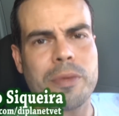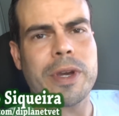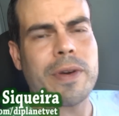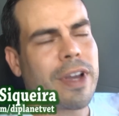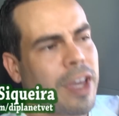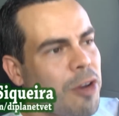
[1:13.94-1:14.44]

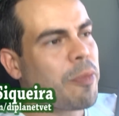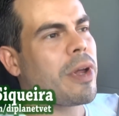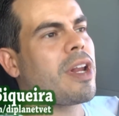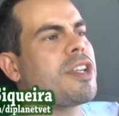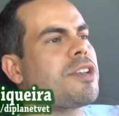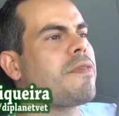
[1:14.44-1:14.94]
comigo aqui no
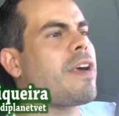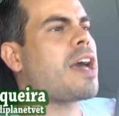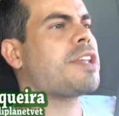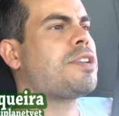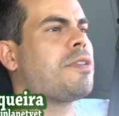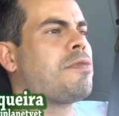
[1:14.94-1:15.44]
Planeta
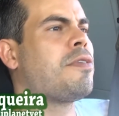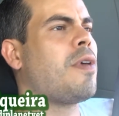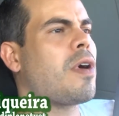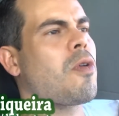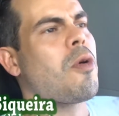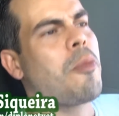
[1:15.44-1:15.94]
Vet,
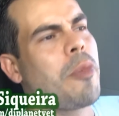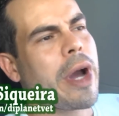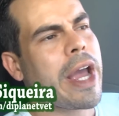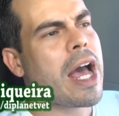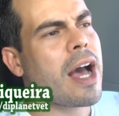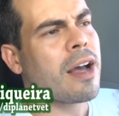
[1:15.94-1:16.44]
vão
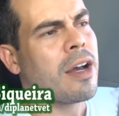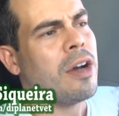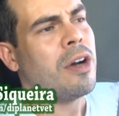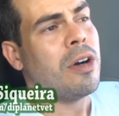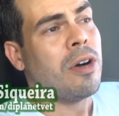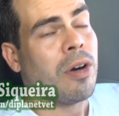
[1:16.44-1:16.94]
acompanhar
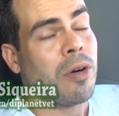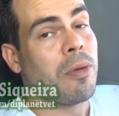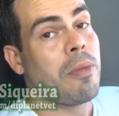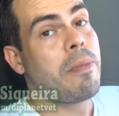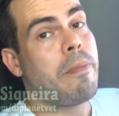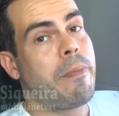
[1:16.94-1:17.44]

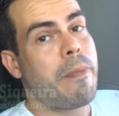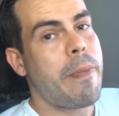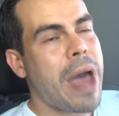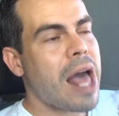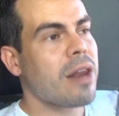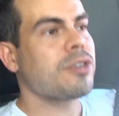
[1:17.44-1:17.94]
um
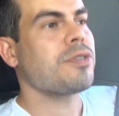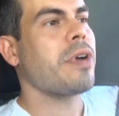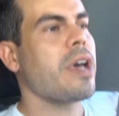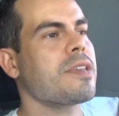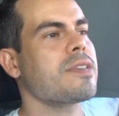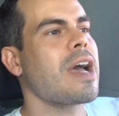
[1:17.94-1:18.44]
belo de um
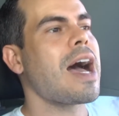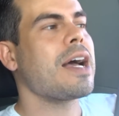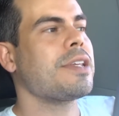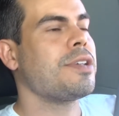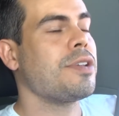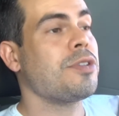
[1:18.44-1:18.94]

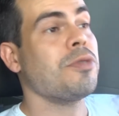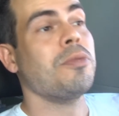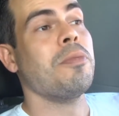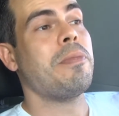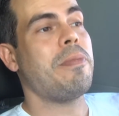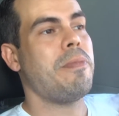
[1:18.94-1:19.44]
resgate de
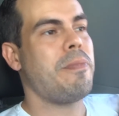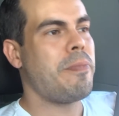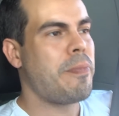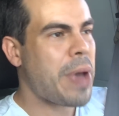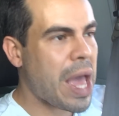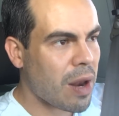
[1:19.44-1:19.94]
um
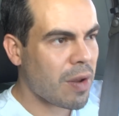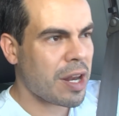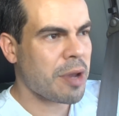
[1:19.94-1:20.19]
belo